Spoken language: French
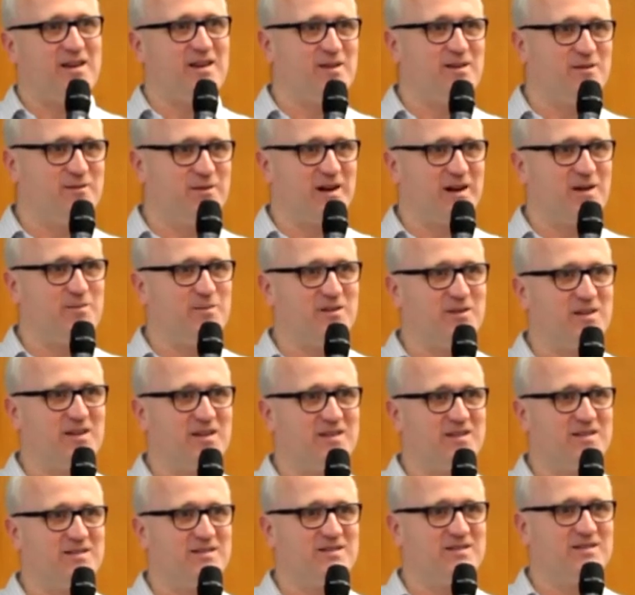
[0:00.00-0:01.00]
vraie monnaie.
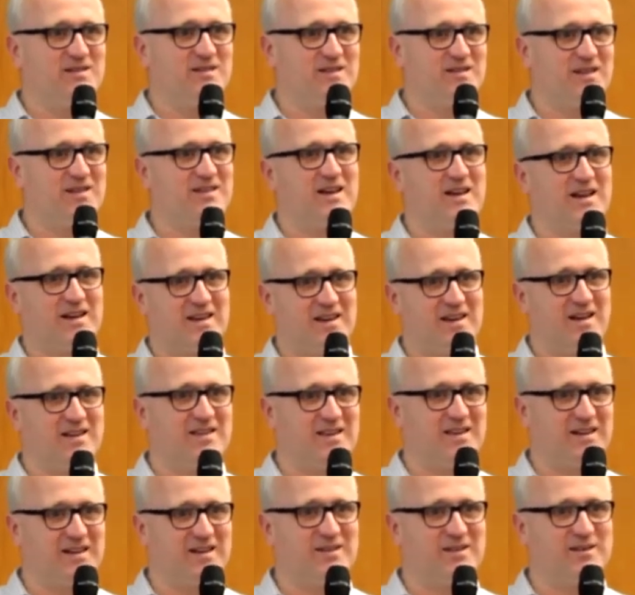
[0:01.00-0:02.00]
C'est ça qui est
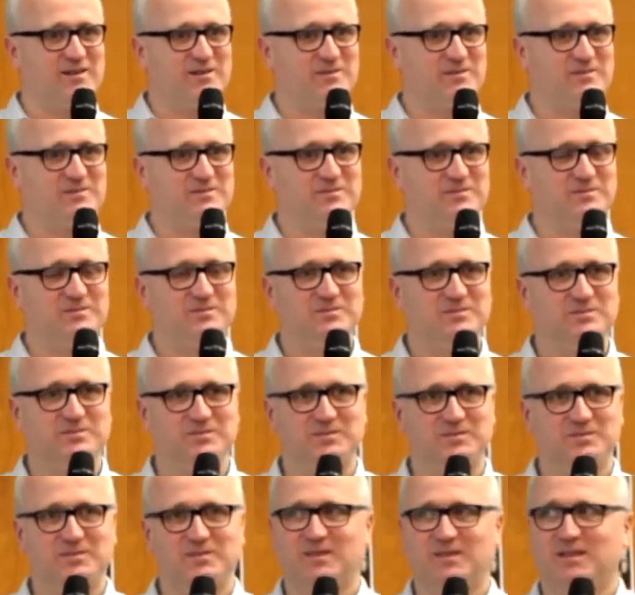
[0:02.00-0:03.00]
intéressant.
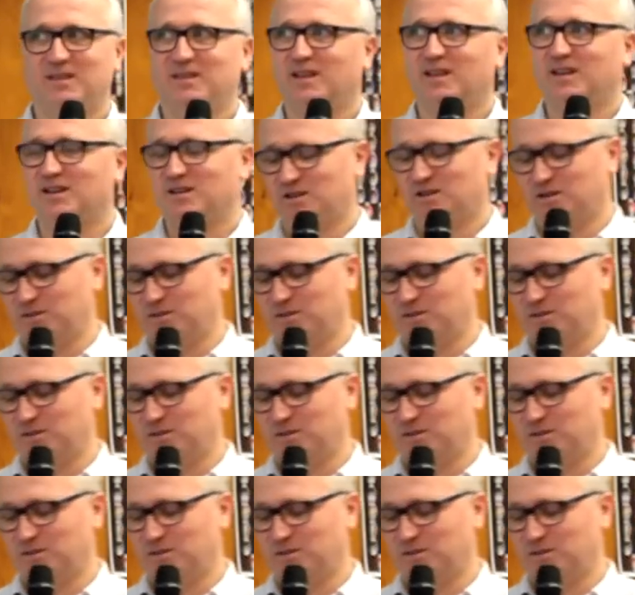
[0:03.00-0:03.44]
D'accord